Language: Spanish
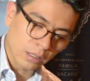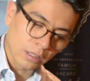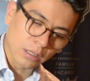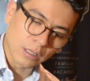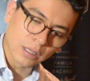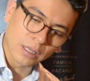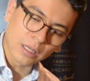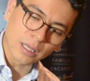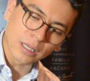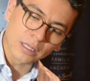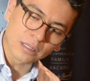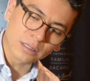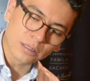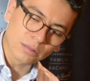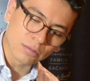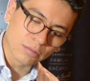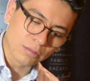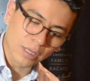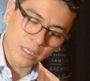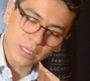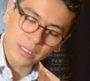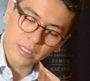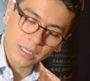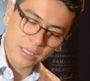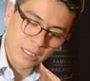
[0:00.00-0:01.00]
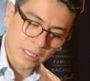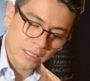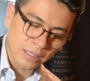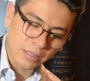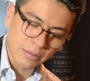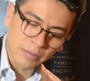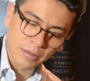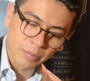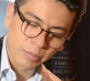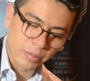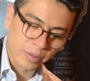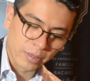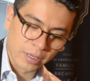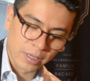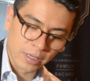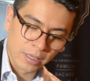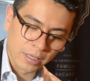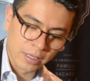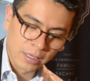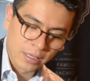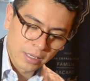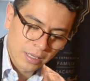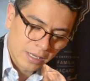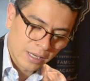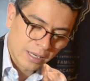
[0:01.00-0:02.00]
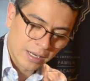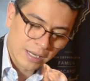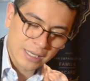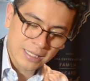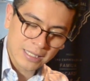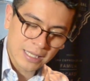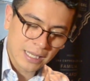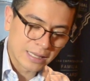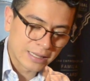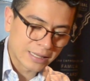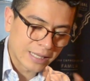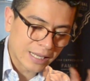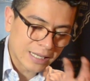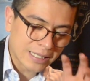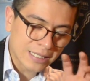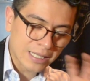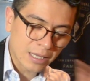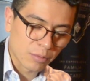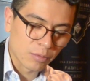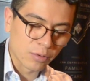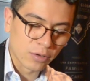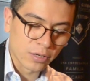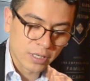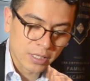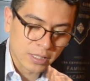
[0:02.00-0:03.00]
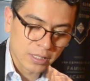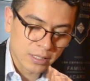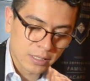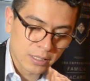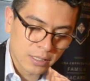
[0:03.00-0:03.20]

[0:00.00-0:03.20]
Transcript: Y esta es una alternativa para resaltar sabores.